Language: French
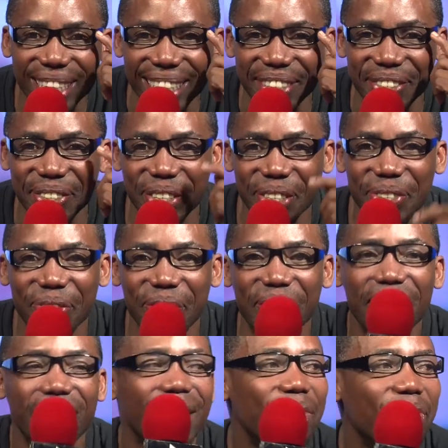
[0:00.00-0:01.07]
Hein, Conseil
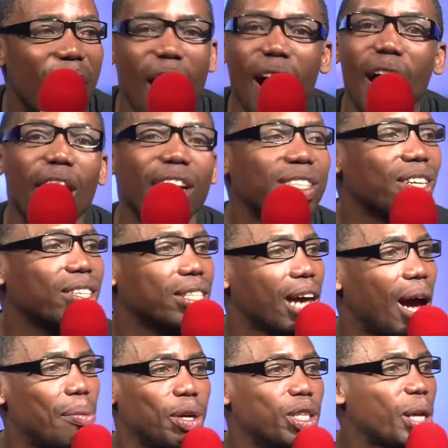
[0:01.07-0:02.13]
général. Arrête ah
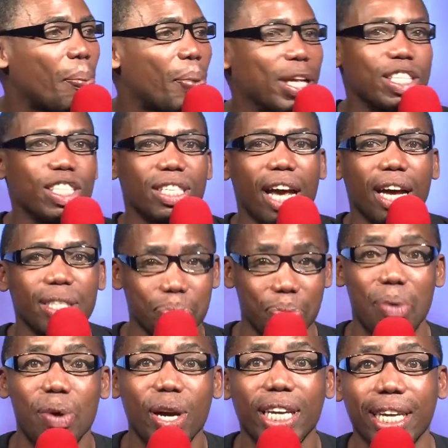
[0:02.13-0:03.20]
ça, moi j'ai pas dit ça, c'est pas
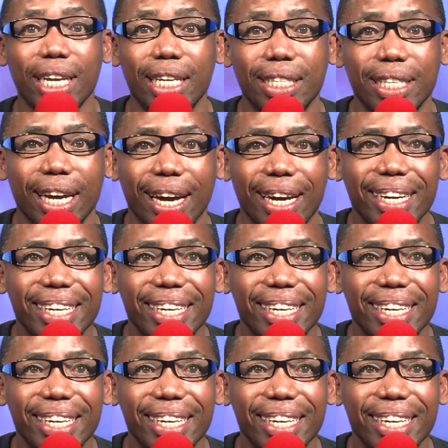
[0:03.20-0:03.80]
moi qui l'ai dit. Hein.